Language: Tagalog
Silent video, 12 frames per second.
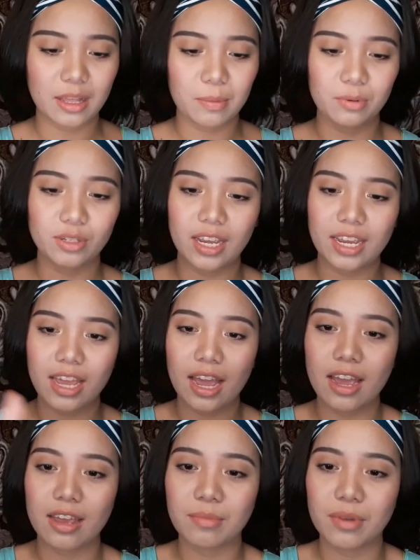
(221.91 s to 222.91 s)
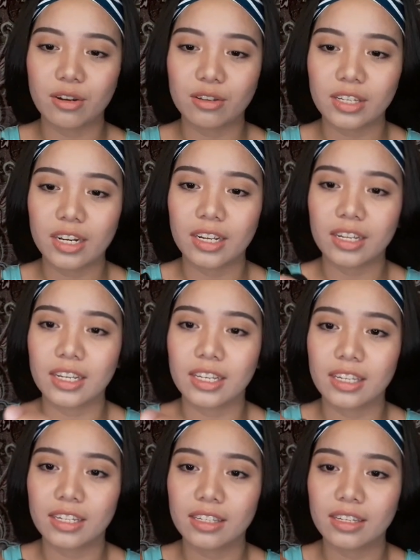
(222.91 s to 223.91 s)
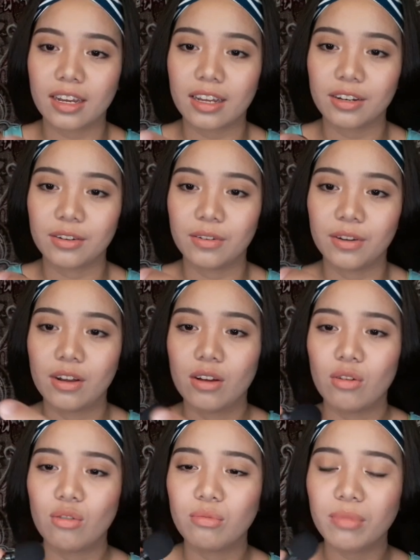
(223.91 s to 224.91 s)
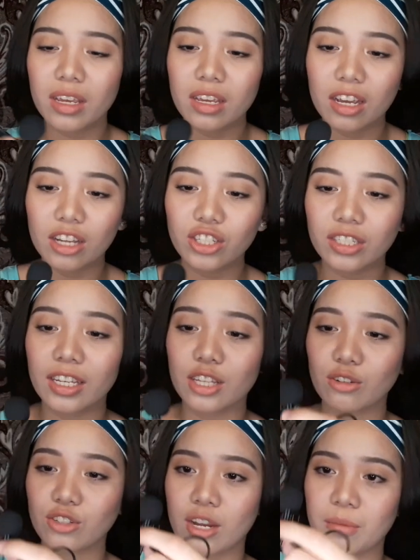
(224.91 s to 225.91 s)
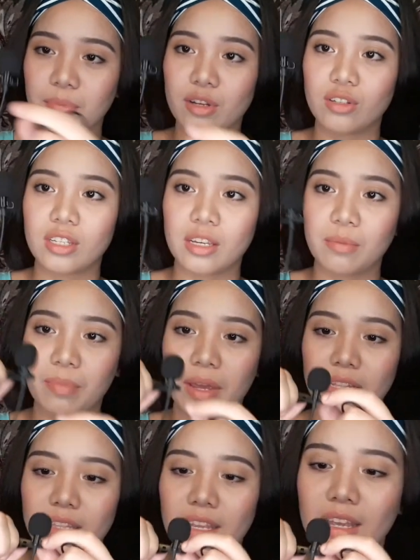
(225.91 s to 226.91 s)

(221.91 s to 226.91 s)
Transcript: Tapos, ayan, meron silang ganyan sa ano. Oh my gosh, sa ito, syempre, yung sipet.